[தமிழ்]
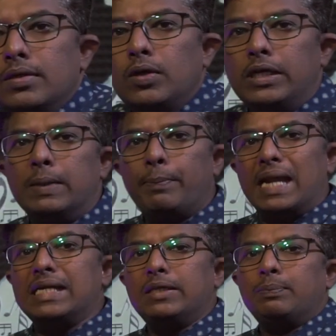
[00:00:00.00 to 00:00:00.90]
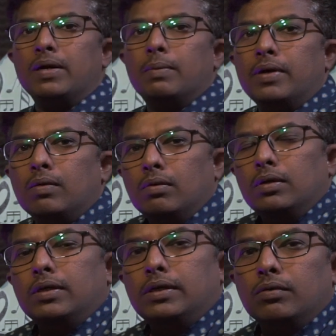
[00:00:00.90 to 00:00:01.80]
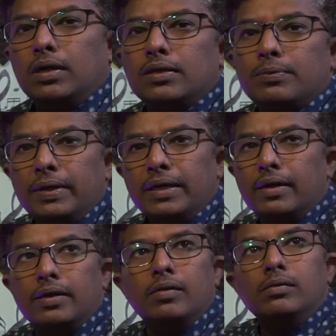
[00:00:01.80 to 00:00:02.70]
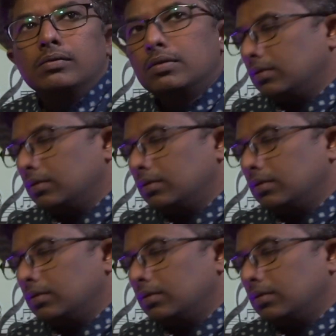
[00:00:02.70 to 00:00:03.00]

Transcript: ஸோ இதை ப்ராக்டிஸ் பண்ண பண்ண உங்களுக்கு இன்னும் நல்ல ஸ்பீடு கிடைக்கும்